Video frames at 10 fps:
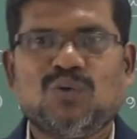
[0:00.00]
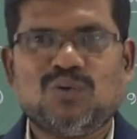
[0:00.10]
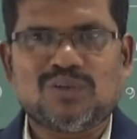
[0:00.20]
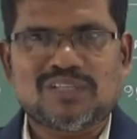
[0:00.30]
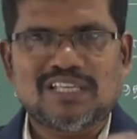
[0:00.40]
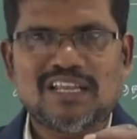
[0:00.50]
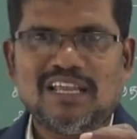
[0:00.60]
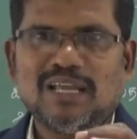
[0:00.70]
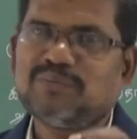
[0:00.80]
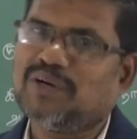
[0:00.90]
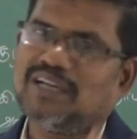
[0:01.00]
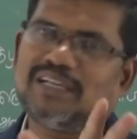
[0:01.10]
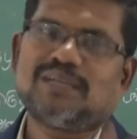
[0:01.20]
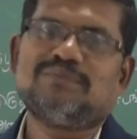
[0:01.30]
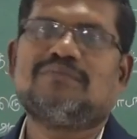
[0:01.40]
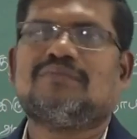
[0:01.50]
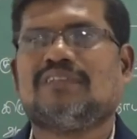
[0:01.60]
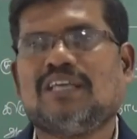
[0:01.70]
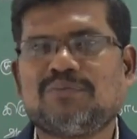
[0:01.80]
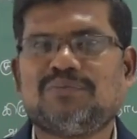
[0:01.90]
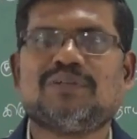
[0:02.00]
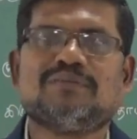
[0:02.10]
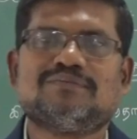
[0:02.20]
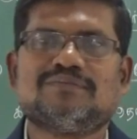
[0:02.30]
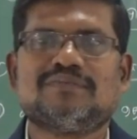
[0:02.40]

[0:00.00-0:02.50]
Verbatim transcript: ஒரு சிறிய மாற்றம் ஏற்படும்